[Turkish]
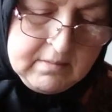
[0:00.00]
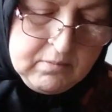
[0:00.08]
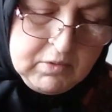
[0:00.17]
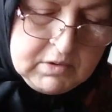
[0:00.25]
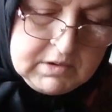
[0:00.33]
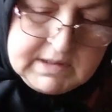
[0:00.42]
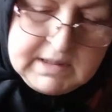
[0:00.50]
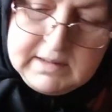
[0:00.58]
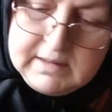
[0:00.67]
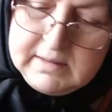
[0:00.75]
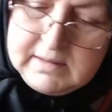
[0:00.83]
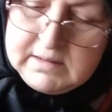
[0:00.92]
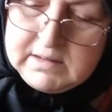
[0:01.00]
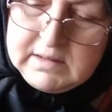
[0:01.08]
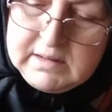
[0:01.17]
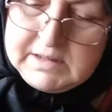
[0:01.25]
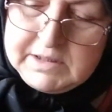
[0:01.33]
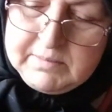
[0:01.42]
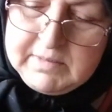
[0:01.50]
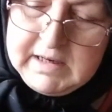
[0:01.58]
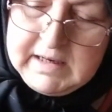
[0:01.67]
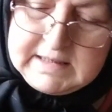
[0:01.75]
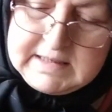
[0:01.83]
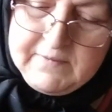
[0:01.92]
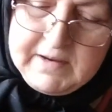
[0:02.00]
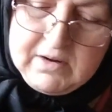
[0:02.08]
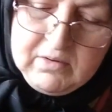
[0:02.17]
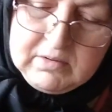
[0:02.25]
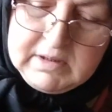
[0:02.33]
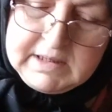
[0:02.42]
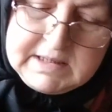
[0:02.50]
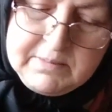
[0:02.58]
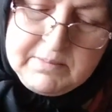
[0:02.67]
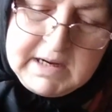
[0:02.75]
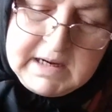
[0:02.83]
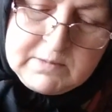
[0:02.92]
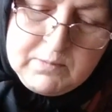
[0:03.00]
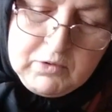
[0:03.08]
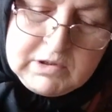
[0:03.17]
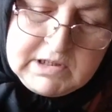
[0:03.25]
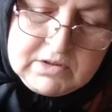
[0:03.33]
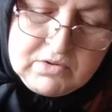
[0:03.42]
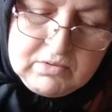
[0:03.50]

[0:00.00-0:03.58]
Bolca şimdi ilk sefer olduğu için biraz bolca